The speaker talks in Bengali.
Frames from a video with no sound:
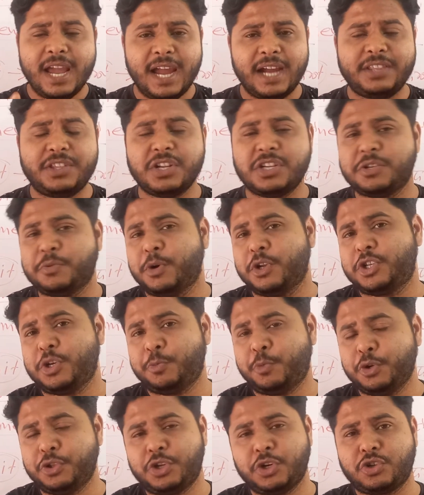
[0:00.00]
একত্রিশে বলেছে
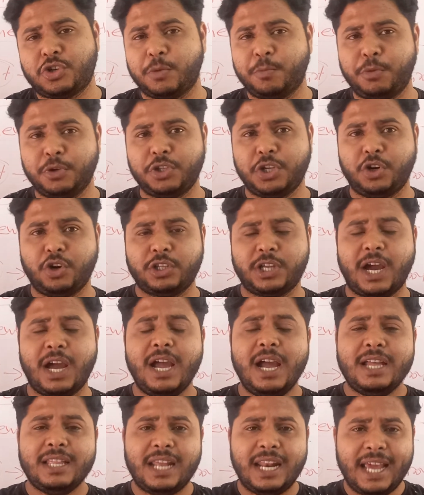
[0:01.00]
পৈতৃক সম্পত্তির কথা
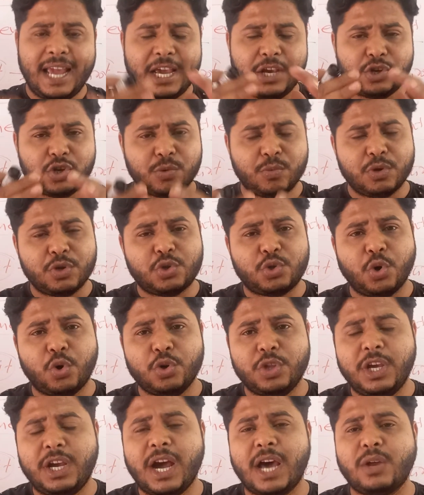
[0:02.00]
তাহলে এই সমস্ত
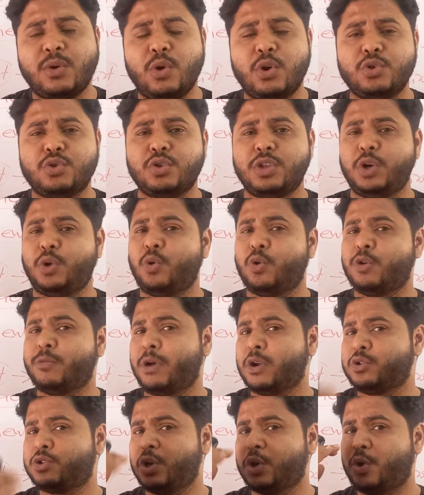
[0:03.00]
অধিকারগুলো যদি কোনো
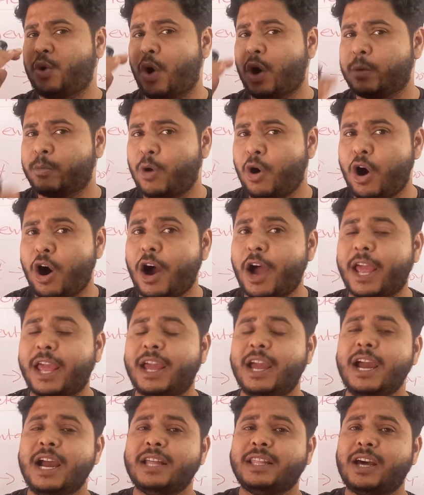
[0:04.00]
মানুষের খর্ব হয়
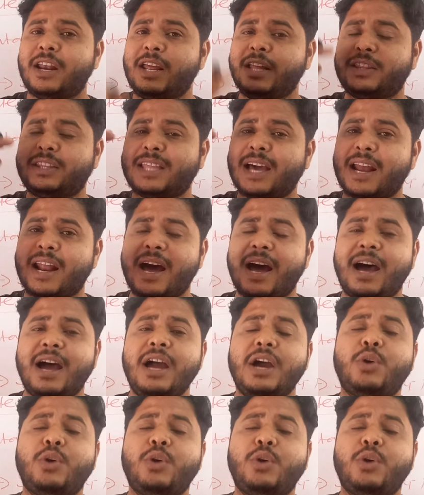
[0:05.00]
তাহলে তারা